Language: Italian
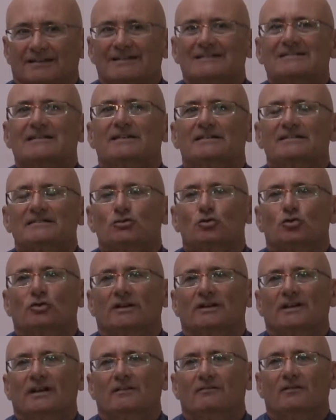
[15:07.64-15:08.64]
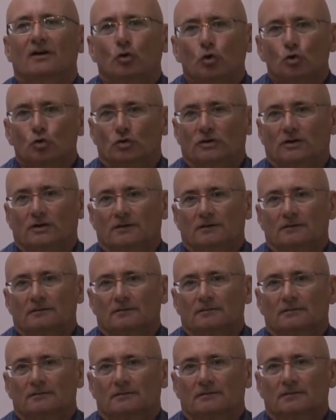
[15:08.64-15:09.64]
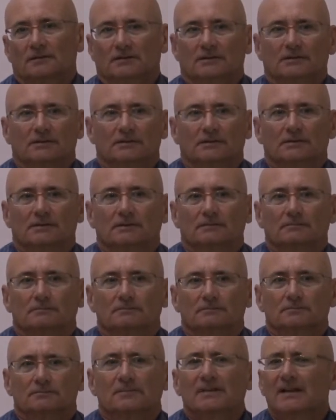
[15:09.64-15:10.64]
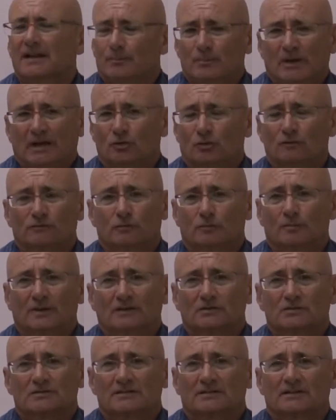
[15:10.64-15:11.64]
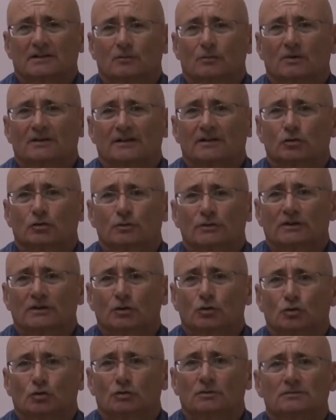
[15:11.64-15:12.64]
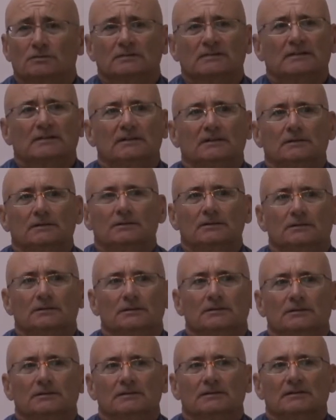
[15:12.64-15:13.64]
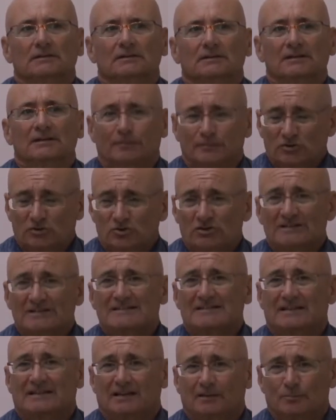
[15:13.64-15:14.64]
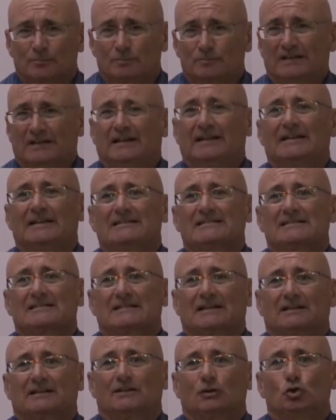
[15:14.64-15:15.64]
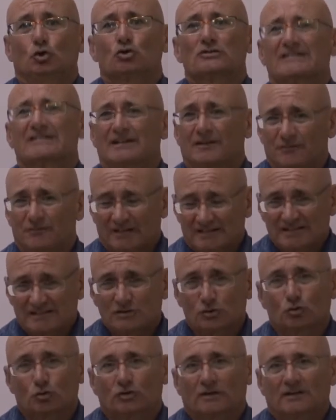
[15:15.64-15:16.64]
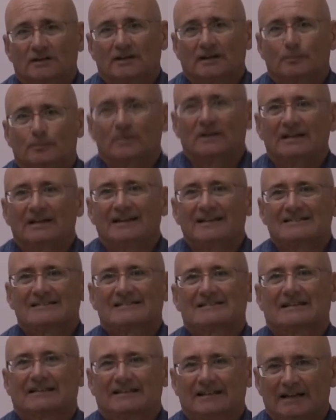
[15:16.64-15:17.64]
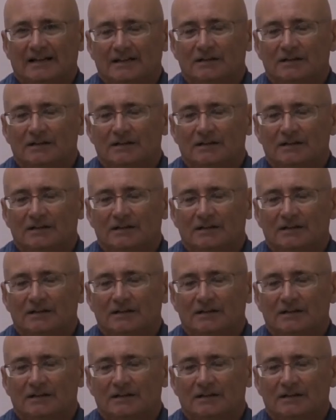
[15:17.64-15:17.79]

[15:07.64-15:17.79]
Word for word: descrizione dei valori eh, che mi hanno formato sin da quando ero piccolo, l'amicizia, la bellezza, l'osservazione della bellezza, della